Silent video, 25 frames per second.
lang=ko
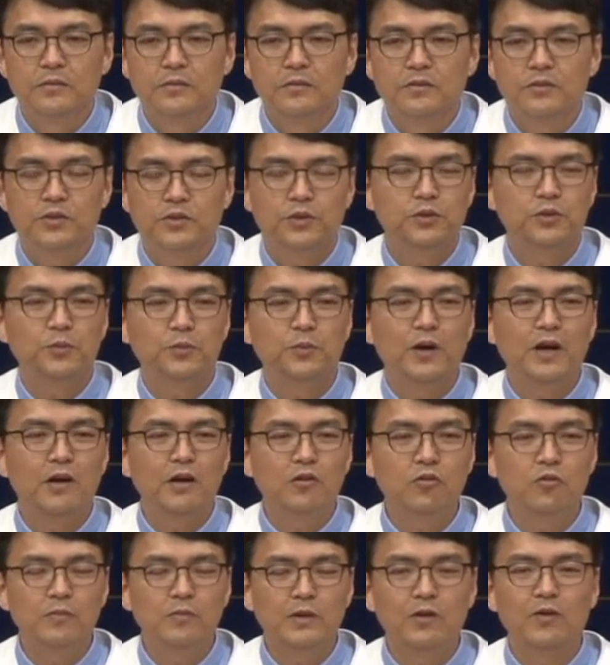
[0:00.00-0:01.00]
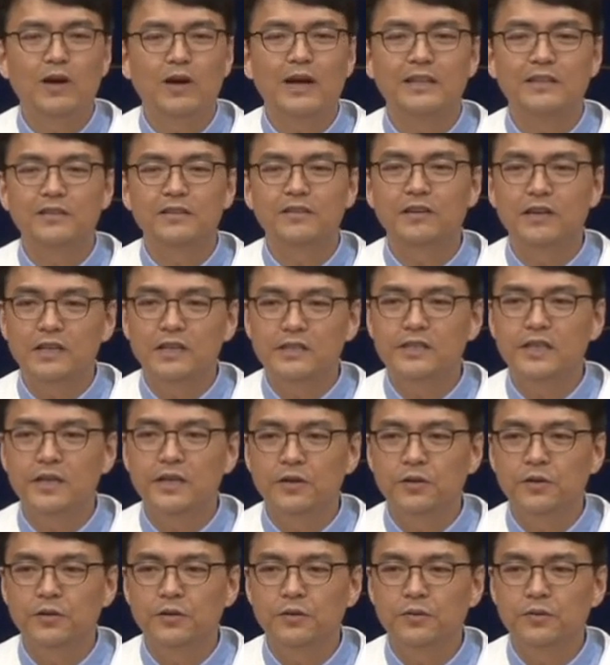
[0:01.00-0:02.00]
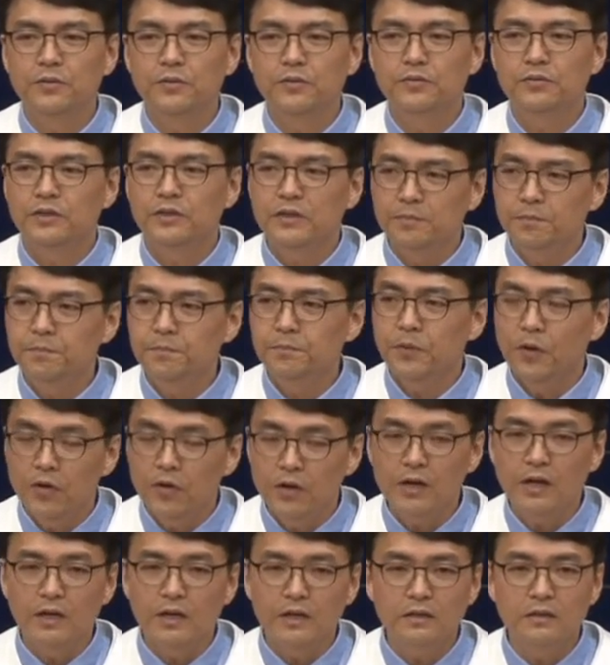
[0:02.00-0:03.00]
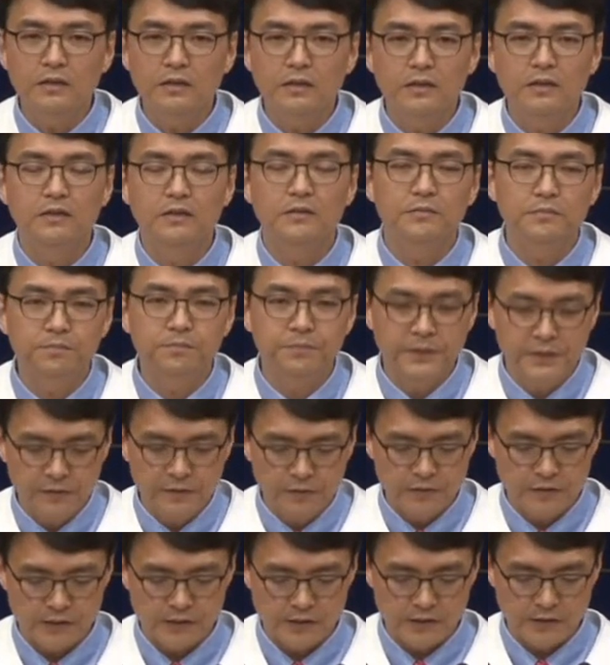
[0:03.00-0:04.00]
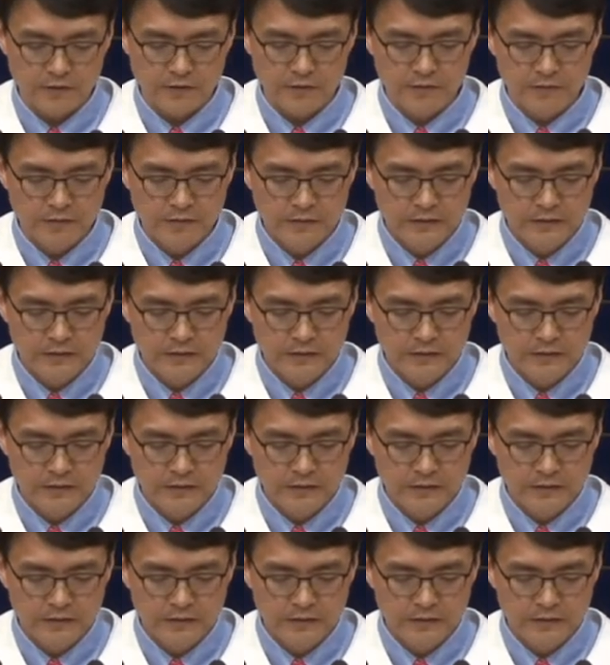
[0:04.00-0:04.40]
저희도 뭐 한국말로 안녕하세요, 이 평강을 비는 거잖아요.